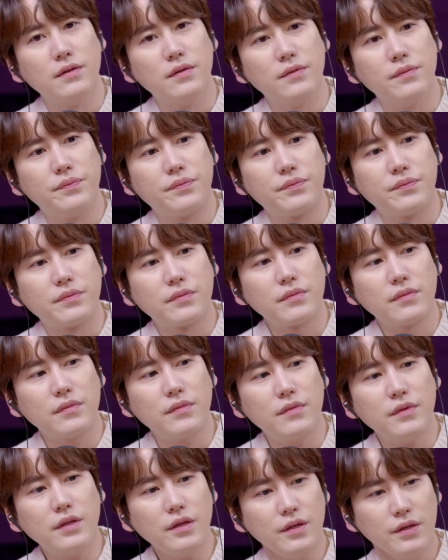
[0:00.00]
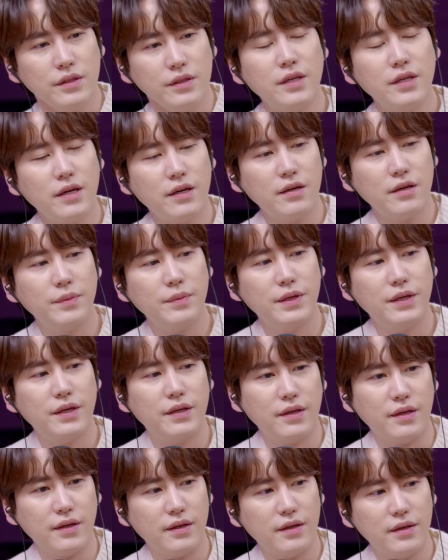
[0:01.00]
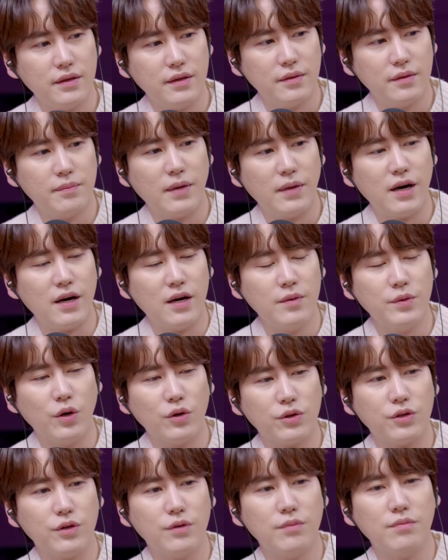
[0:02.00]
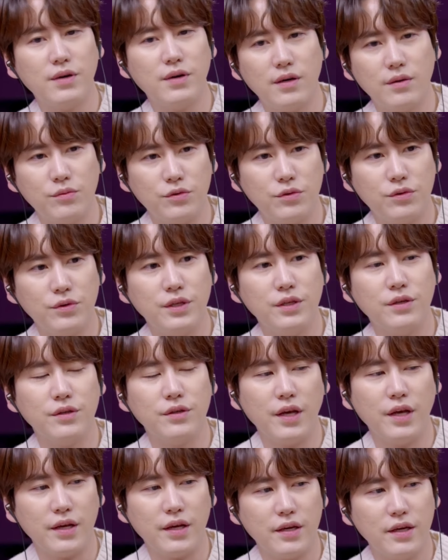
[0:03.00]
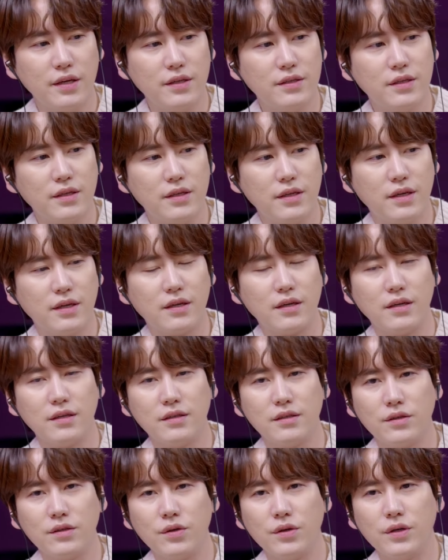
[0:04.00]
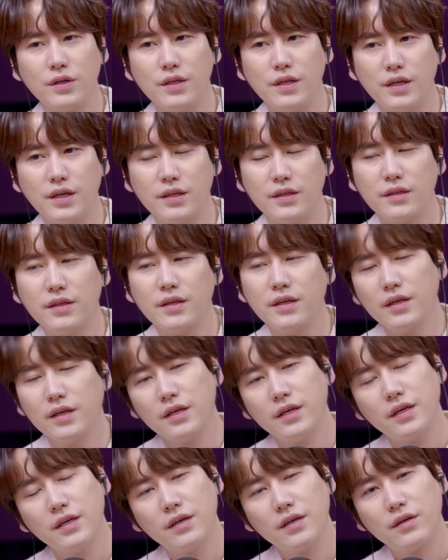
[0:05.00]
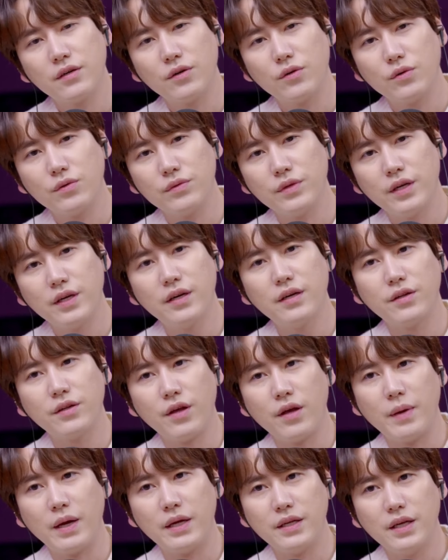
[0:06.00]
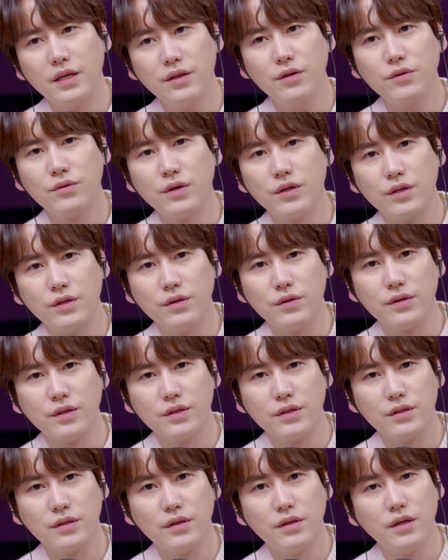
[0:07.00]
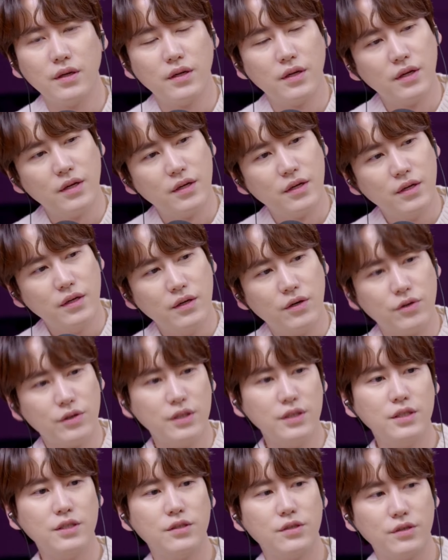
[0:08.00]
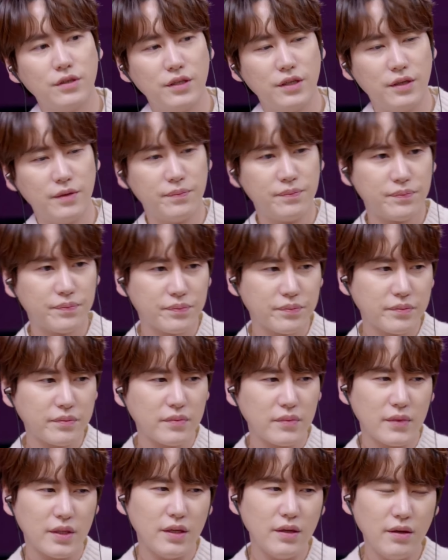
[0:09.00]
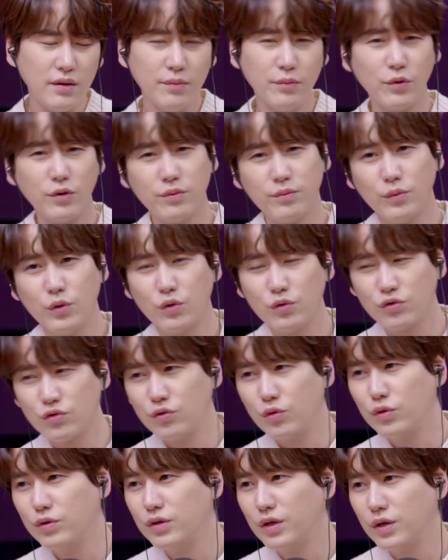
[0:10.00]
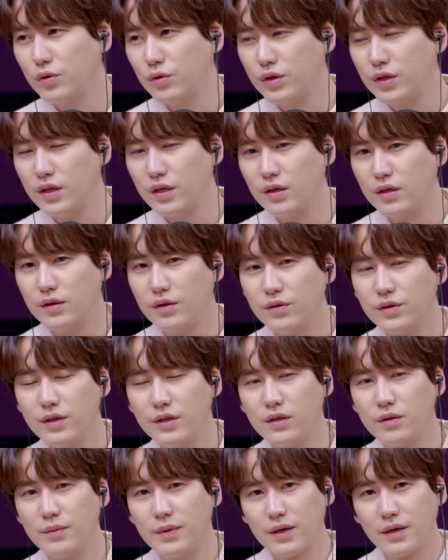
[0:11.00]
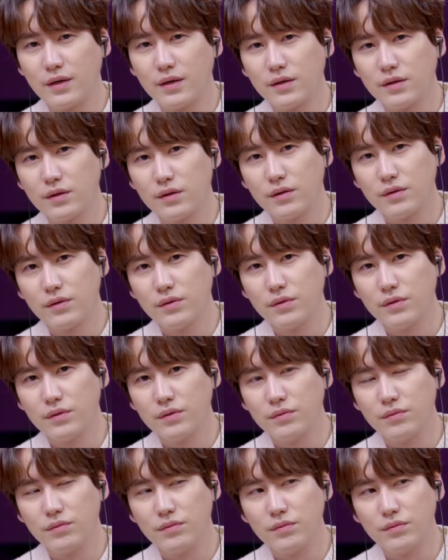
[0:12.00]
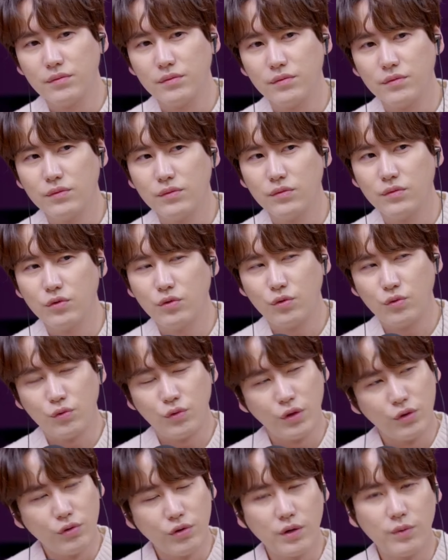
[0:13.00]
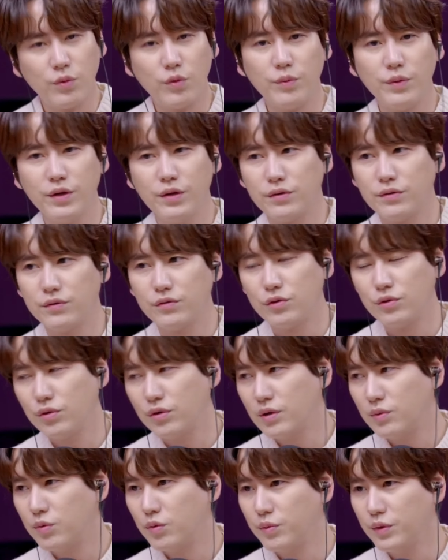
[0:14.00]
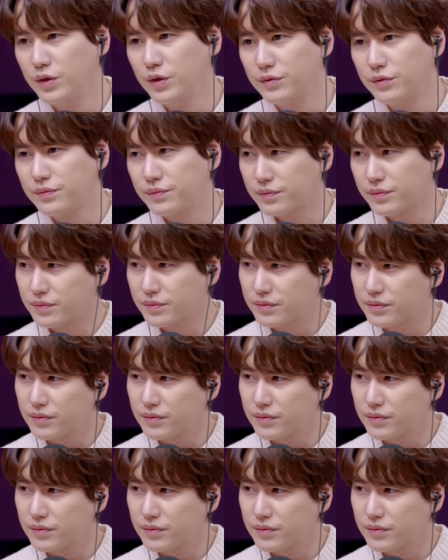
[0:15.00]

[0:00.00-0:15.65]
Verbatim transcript: 음, 이 사람의 마음이 어떤 마음으로 이런 얘기를 했을까라는 거에 대한 그런 생각을 되게 많이 했던 것 같아요. 사실 어린 시절에 뭐 중고등학교 때 연애를 막 음, 되돌아보면 뒤돌아보면